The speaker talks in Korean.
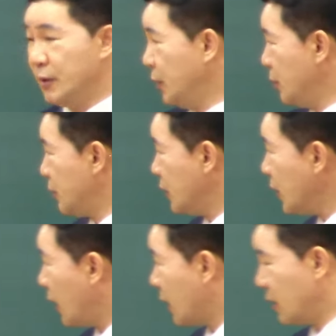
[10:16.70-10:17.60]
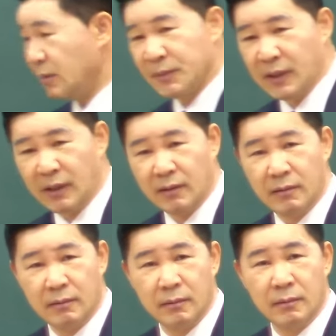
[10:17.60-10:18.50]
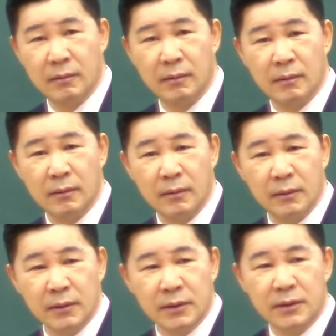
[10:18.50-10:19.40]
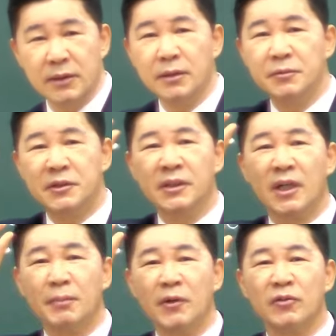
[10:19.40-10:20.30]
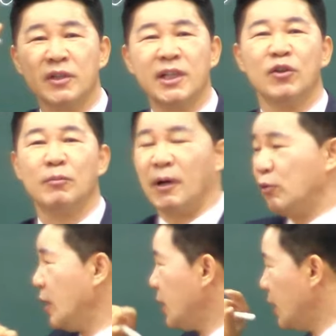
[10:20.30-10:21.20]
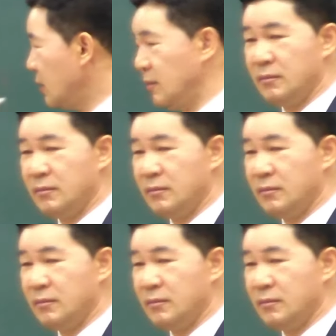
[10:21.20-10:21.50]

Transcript: 여러분 그냥 하라는 겁니까? 不是随便做. 여러분 지금까지 배웠던 기도를 바꾸라니까요.